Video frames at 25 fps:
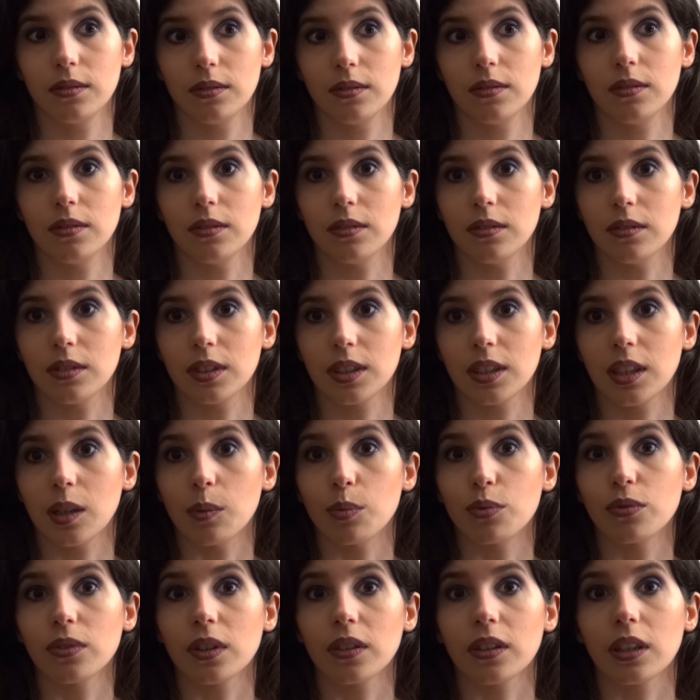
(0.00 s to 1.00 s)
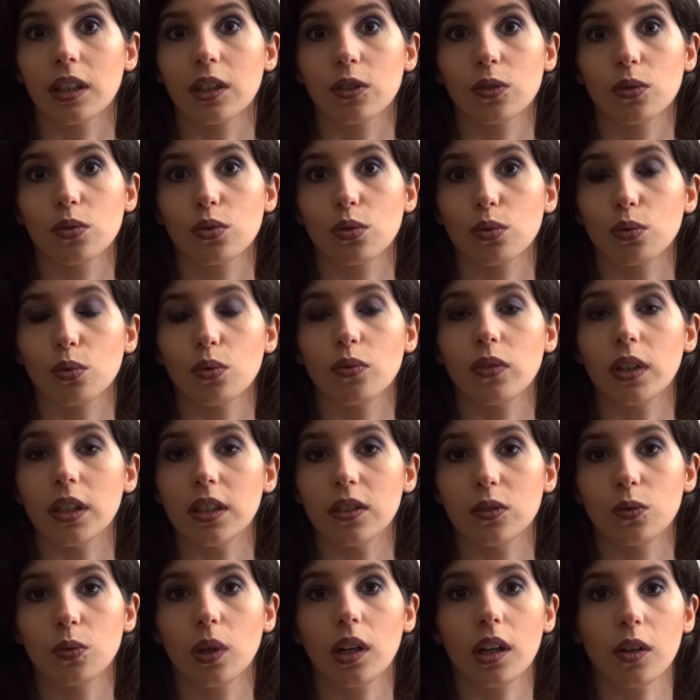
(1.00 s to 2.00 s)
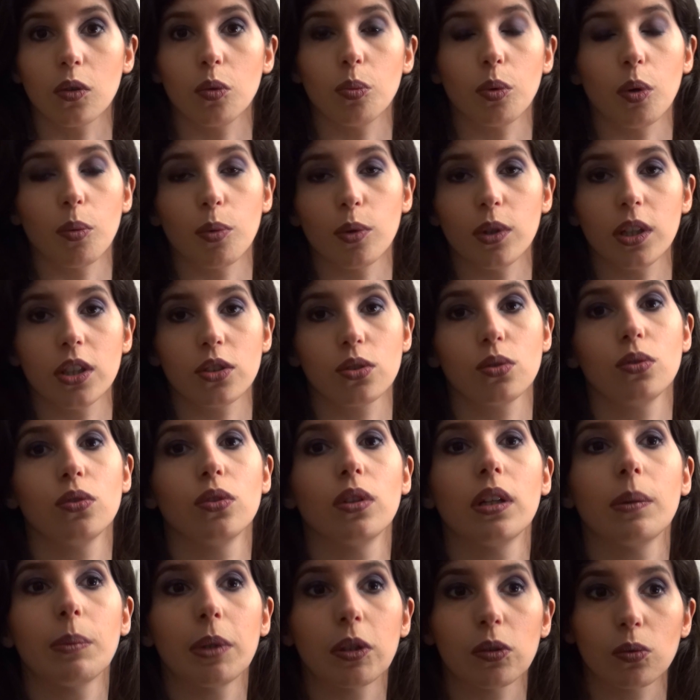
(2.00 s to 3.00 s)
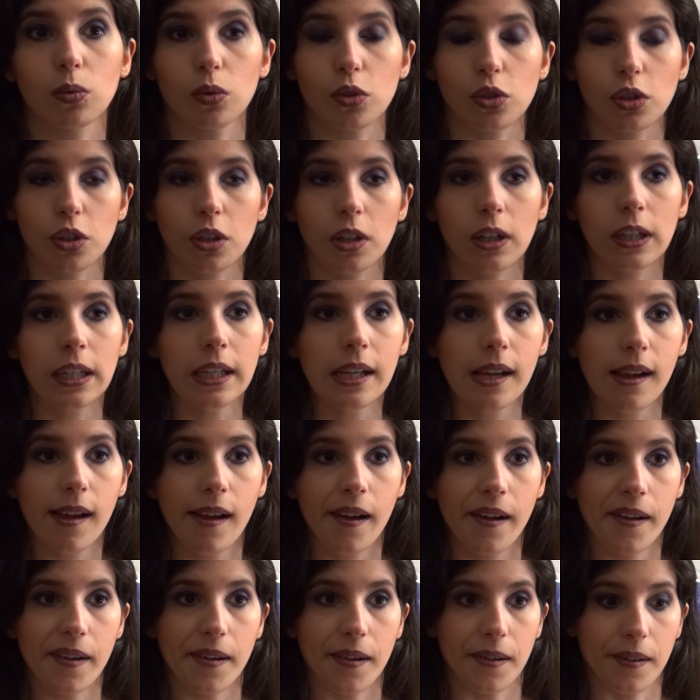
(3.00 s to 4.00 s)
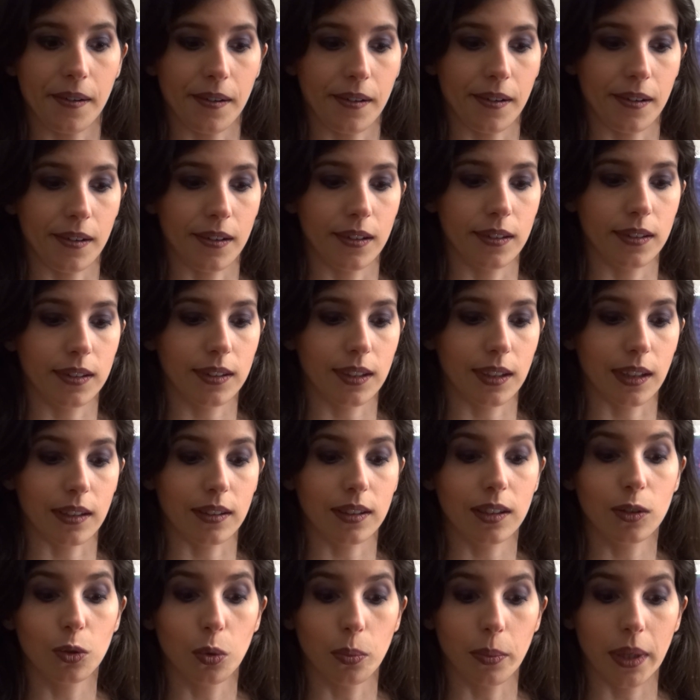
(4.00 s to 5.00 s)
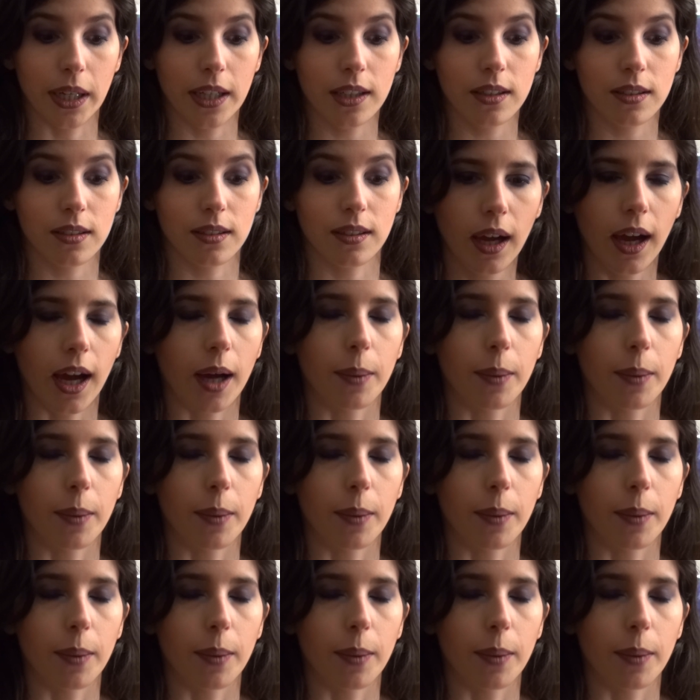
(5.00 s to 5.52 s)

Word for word: euh, ce qui est de plus intéressant, je trouve, à l'histoire et au propos de la chute de la maison Usher, ce qui est assez dommage.